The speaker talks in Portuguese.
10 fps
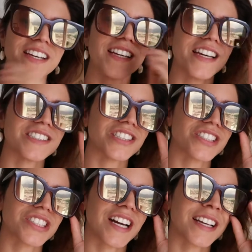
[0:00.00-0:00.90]
E a
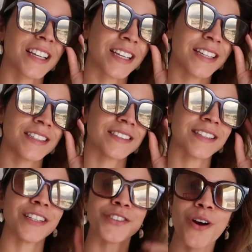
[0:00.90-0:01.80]
gente tá aqui
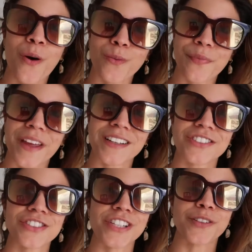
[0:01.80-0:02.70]
desde ontem, a
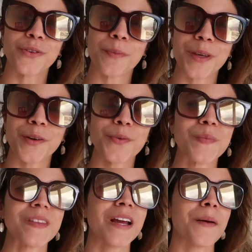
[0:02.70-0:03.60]
gente já dormiu,
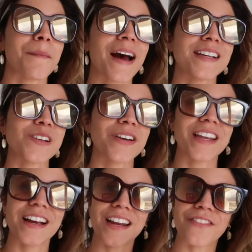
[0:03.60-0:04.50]
mas eu
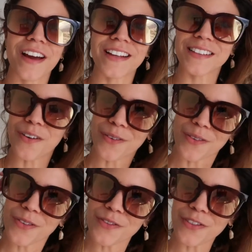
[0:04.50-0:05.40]
queria gravar então
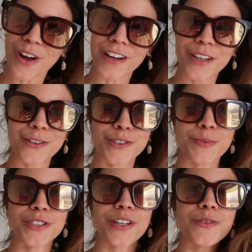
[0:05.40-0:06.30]
um vlog hoje
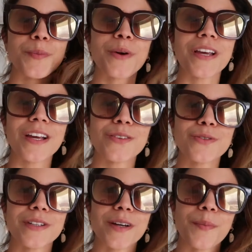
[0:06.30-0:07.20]
mostrando um pouquinho
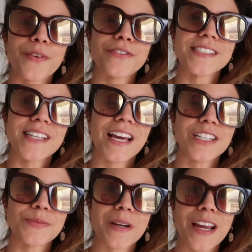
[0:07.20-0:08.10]
do hotel para
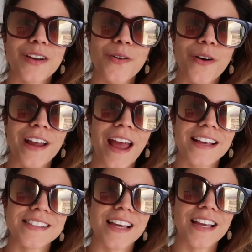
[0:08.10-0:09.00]
vocês, para quem não
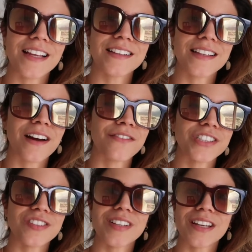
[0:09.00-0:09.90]
conhece ainda, a
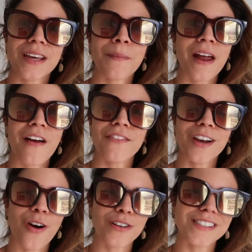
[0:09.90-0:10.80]
vista daqui é
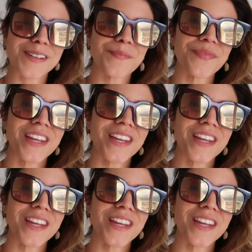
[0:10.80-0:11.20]
maravilhosa.